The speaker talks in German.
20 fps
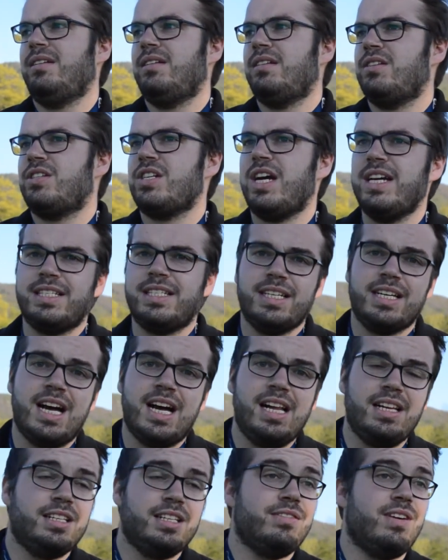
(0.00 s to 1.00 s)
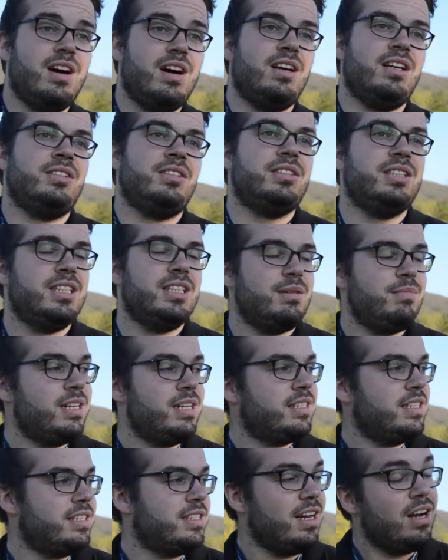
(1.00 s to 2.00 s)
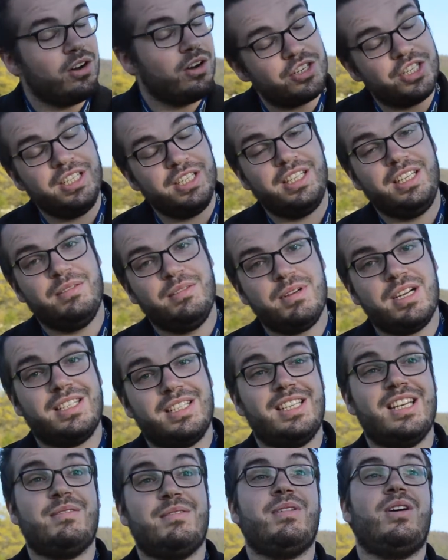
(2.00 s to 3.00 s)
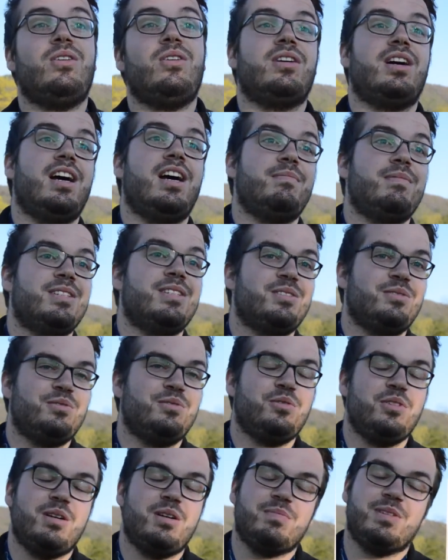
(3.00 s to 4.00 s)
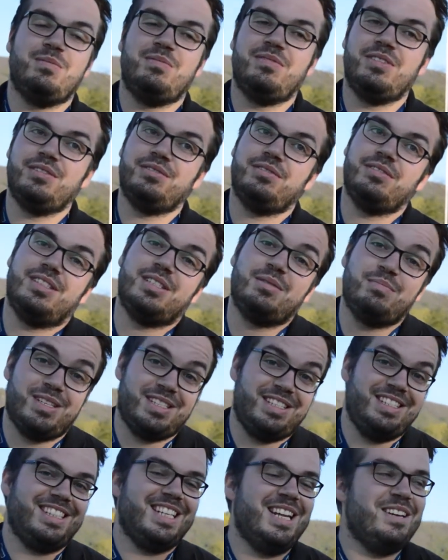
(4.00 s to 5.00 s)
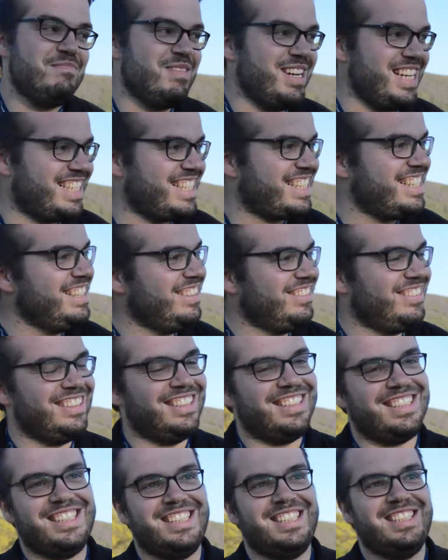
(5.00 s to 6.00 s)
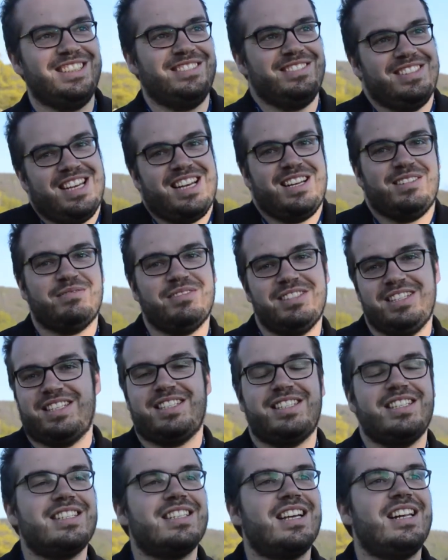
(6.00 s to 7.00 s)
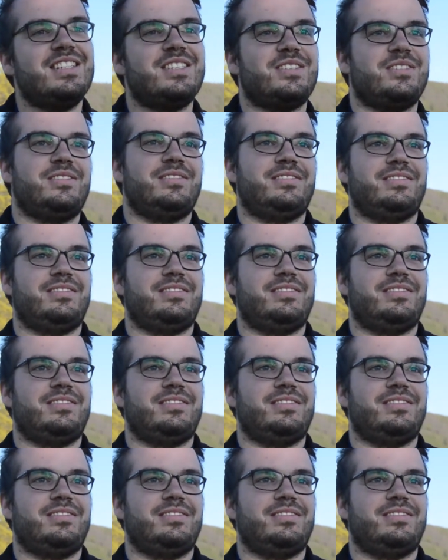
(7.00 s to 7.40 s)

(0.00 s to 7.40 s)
Scheißegal, ich war äh, oder ich habe letztes Jahr auch Schiri gemacht. Ich habe auch einmal zu früh abgepfiffen. Das passiert im Westen und äh, ja, das ist halt so.